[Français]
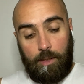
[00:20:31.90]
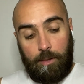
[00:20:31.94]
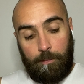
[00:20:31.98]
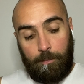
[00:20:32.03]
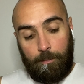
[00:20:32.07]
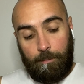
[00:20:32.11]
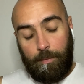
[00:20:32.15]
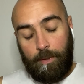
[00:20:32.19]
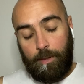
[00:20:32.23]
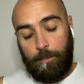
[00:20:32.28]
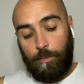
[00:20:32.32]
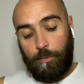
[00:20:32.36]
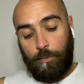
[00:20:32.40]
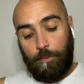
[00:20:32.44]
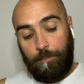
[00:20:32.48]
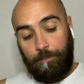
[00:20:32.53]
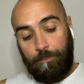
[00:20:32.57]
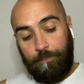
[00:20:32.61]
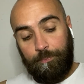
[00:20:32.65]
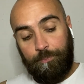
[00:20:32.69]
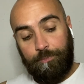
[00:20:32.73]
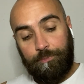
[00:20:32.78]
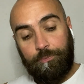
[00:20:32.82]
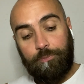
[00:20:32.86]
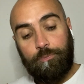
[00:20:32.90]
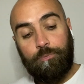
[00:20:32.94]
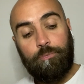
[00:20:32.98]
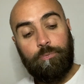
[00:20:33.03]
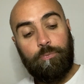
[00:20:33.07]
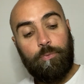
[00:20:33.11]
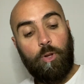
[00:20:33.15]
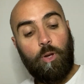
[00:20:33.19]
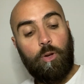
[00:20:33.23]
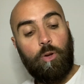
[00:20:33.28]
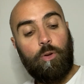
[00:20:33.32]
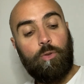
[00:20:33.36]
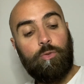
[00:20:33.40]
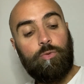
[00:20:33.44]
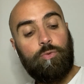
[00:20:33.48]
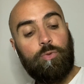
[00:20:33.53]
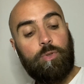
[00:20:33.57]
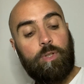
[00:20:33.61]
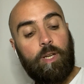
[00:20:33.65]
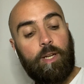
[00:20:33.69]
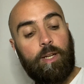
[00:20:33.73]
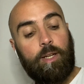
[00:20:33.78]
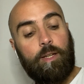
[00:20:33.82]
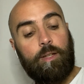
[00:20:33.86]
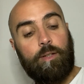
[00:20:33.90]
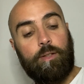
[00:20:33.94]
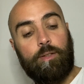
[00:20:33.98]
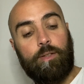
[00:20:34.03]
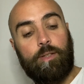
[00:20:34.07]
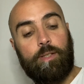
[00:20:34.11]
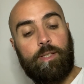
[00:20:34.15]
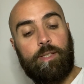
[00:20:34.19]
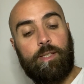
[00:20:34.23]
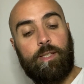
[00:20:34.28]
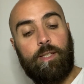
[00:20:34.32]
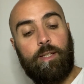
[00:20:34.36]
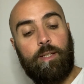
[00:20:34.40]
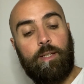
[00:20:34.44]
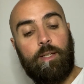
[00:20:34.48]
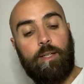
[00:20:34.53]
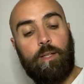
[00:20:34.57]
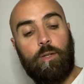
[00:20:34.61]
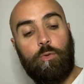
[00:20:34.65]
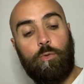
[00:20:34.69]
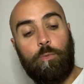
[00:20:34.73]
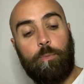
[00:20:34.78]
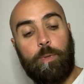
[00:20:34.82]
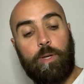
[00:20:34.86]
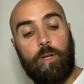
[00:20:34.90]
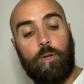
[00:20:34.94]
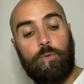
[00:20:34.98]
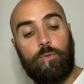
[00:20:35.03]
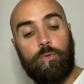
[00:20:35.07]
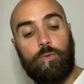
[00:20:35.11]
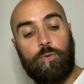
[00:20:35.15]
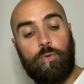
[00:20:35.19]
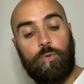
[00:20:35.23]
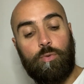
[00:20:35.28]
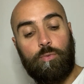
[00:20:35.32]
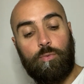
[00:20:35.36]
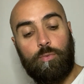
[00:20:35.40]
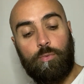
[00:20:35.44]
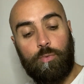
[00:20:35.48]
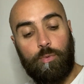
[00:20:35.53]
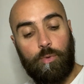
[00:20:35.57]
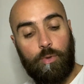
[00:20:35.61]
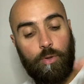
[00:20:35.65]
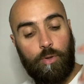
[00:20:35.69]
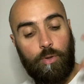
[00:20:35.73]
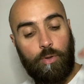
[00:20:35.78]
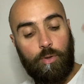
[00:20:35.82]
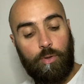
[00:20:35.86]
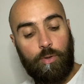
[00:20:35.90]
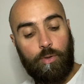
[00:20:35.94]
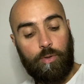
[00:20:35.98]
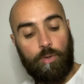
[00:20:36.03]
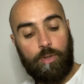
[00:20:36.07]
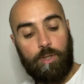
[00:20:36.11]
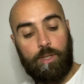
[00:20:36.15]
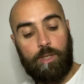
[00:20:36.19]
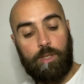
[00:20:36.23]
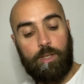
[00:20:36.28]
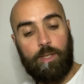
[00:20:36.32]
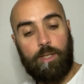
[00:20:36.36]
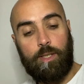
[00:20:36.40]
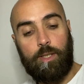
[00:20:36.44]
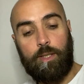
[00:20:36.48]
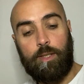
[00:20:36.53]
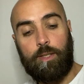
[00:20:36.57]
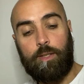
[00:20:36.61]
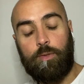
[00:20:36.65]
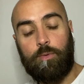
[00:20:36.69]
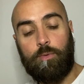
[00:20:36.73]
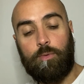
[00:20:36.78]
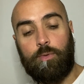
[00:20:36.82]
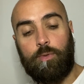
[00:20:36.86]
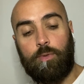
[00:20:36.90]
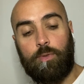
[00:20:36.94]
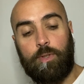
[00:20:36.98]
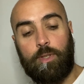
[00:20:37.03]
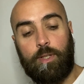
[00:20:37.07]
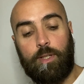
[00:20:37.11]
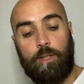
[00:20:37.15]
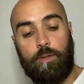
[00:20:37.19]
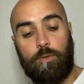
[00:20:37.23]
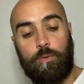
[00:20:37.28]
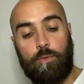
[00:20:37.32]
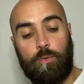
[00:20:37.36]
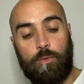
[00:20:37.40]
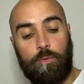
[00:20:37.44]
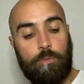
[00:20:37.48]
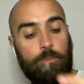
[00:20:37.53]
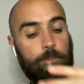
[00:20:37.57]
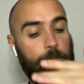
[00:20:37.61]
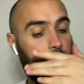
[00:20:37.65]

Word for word: Mais bon, en tout cas, euh, ces compréhensions euh, qui sont en train de,